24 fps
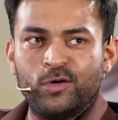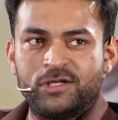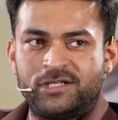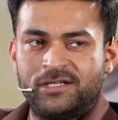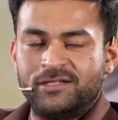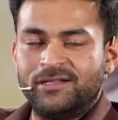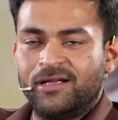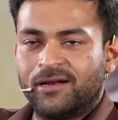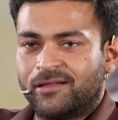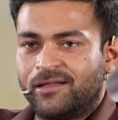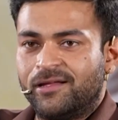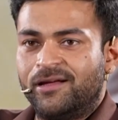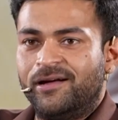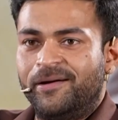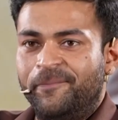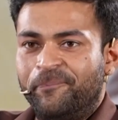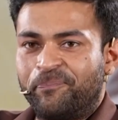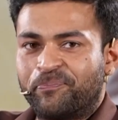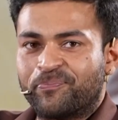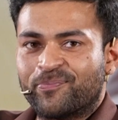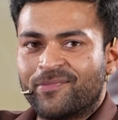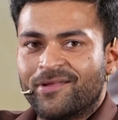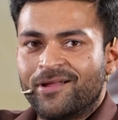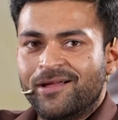వచ్చిన తర్వాత
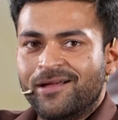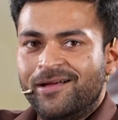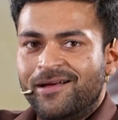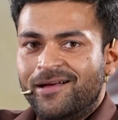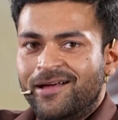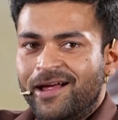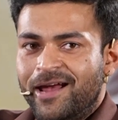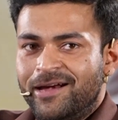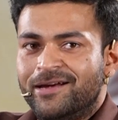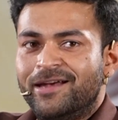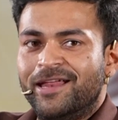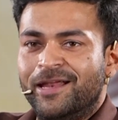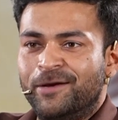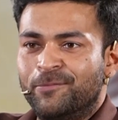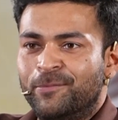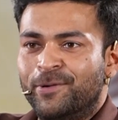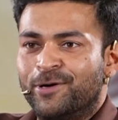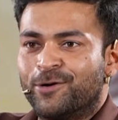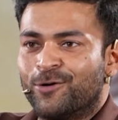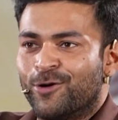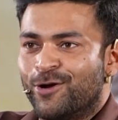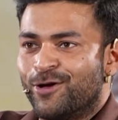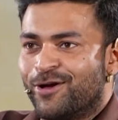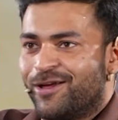
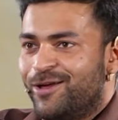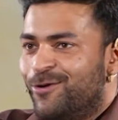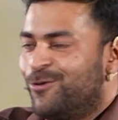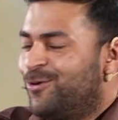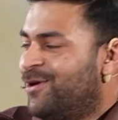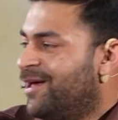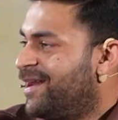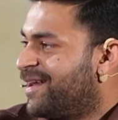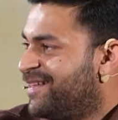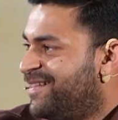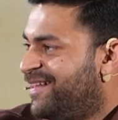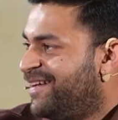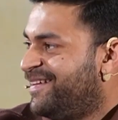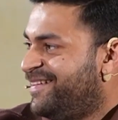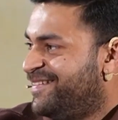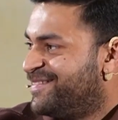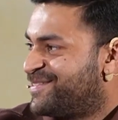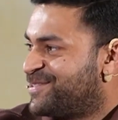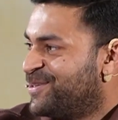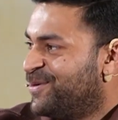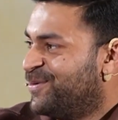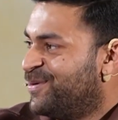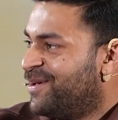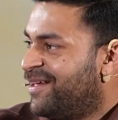ఎంటర్టైన్మెంట్ కూడా ఉండాలి కదా
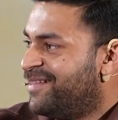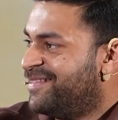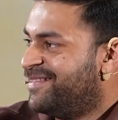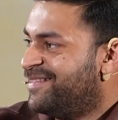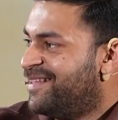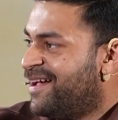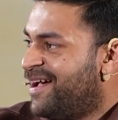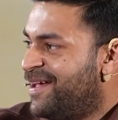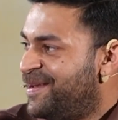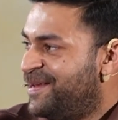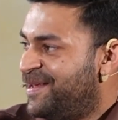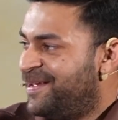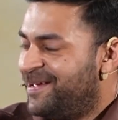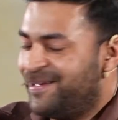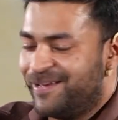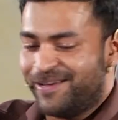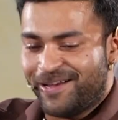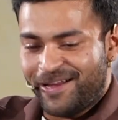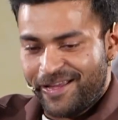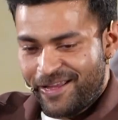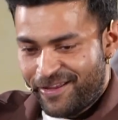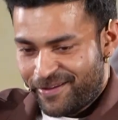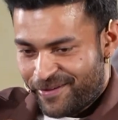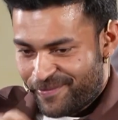సో దాని
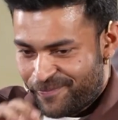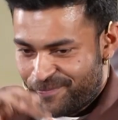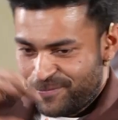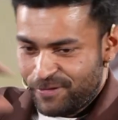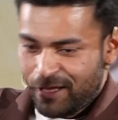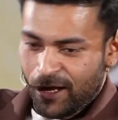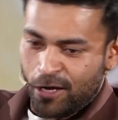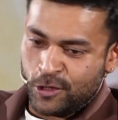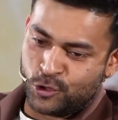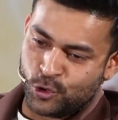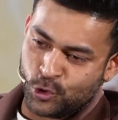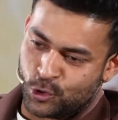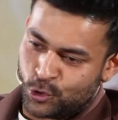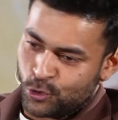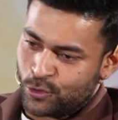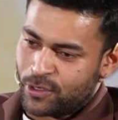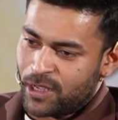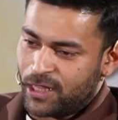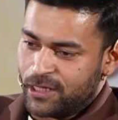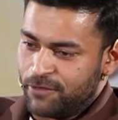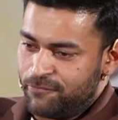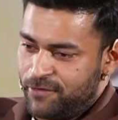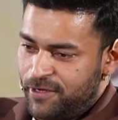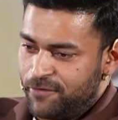దాని చుట్టూ
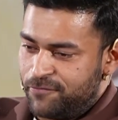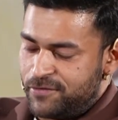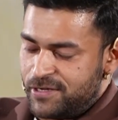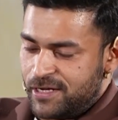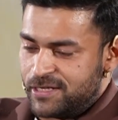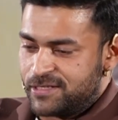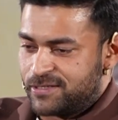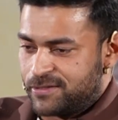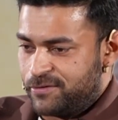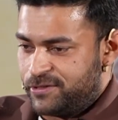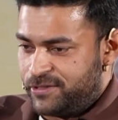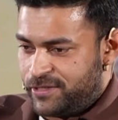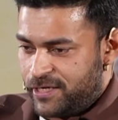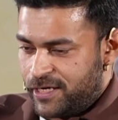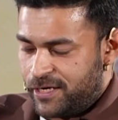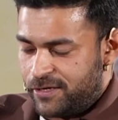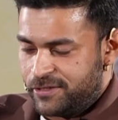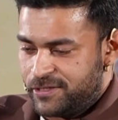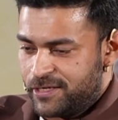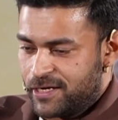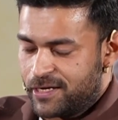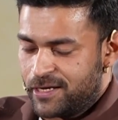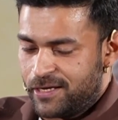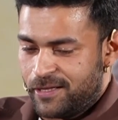కథ వీవ్ చేసి
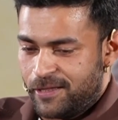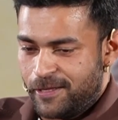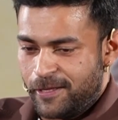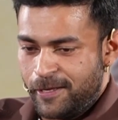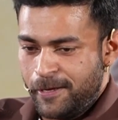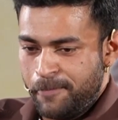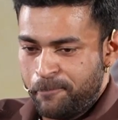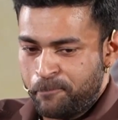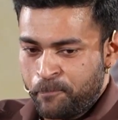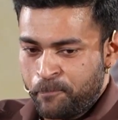చేయడం జరిగింది